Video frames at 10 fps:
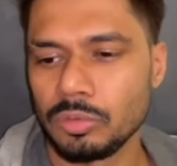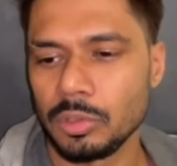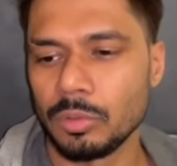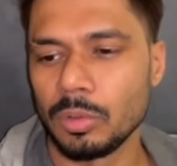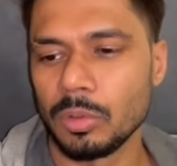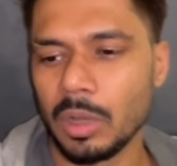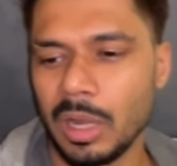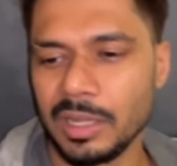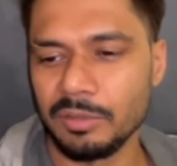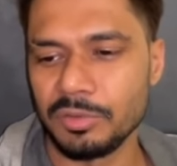उसकी वो
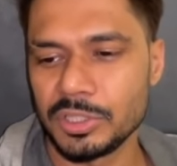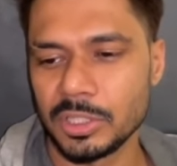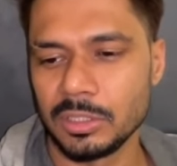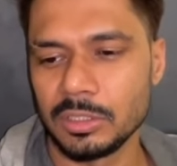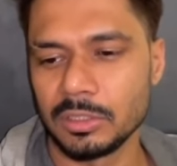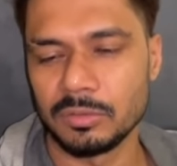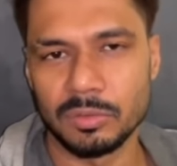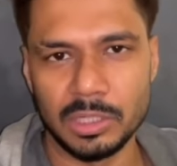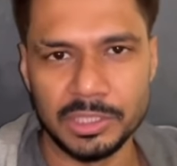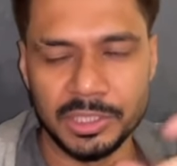आर्टिफिशियल
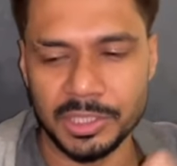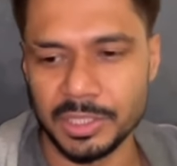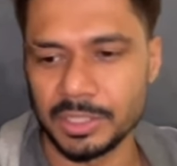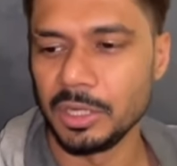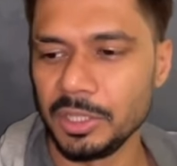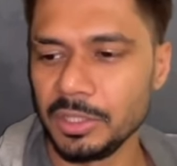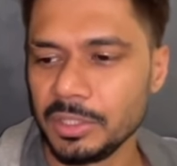वाली देखे हड्डी